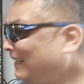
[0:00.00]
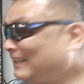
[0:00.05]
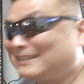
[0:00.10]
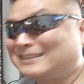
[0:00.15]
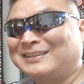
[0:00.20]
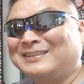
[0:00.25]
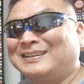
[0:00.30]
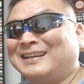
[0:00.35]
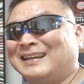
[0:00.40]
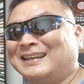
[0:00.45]
はい、
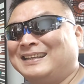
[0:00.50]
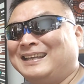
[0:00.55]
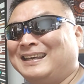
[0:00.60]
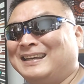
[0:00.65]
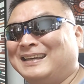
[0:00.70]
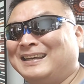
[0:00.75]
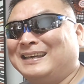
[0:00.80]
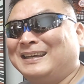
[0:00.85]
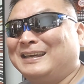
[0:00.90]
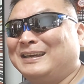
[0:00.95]
そんなわけで、
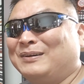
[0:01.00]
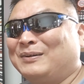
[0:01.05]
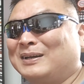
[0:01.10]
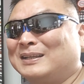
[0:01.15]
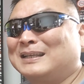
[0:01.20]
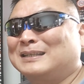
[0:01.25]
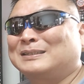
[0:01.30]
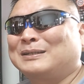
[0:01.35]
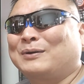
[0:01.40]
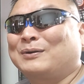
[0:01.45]
えー、お
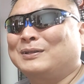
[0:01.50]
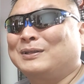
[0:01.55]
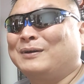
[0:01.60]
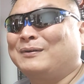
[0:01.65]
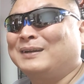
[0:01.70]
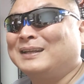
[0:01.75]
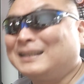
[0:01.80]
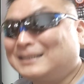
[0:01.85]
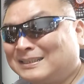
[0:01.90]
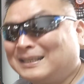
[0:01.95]
話はここで
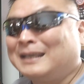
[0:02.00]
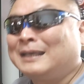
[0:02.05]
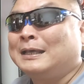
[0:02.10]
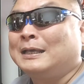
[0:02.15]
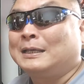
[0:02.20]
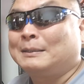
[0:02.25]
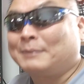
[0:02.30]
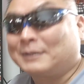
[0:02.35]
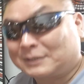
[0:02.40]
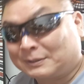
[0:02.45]
終わりです。
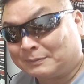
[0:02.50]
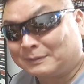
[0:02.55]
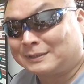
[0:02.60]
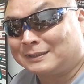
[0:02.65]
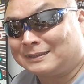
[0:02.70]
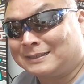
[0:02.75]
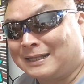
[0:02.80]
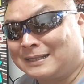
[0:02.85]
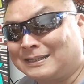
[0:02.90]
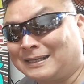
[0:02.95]
暇つぶ
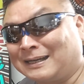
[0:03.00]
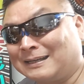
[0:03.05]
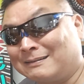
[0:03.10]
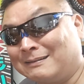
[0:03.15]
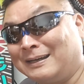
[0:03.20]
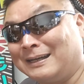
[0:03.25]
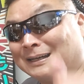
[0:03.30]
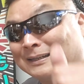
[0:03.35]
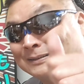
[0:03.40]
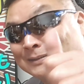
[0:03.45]
しになった
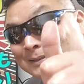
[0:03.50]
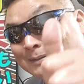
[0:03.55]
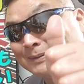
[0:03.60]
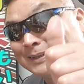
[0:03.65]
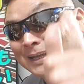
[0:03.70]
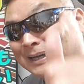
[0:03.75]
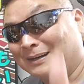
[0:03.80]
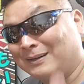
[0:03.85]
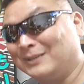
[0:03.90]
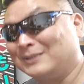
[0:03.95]
方は、
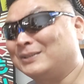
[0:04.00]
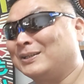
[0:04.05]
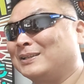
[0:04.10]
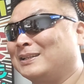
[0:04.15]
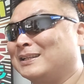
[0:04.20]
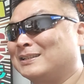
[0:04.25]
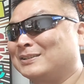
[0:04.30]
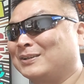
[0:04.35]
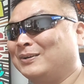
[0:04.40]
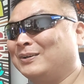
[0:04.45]
グッドボタンおして
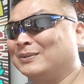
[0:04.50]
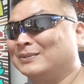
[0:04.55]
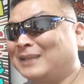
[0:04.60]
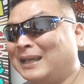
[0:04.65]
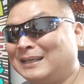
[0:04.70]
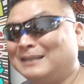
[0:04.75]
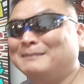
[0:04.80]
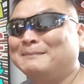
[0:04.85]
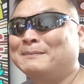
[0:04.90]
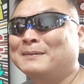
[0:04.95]
てちょう
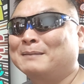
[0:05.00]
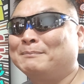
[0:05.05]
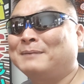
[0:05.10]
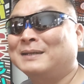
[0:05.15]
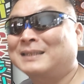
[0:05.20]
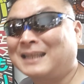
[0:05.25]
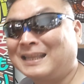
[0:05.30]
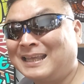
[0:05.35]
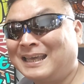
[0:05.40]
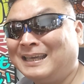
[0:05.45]
だい。
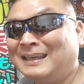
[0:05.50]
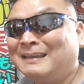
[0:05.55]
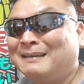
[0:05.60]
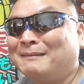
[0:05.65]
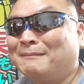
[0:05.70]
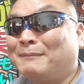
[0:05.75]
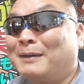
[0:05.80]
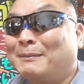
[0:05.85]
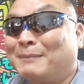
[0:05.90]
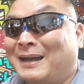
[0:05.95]
またね、
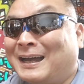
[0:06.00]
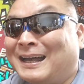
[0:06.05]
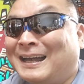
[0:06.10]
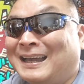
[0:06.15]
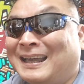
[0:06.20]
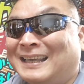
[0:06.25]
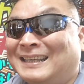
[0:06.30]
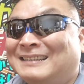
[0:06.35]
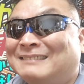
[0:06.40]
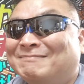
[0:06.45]

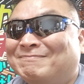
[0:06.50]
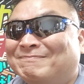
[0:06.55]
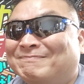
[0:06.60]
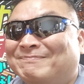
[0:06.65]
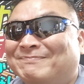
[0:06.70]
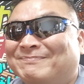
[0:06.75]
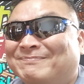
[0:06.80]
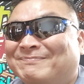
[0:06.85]
バイバイ。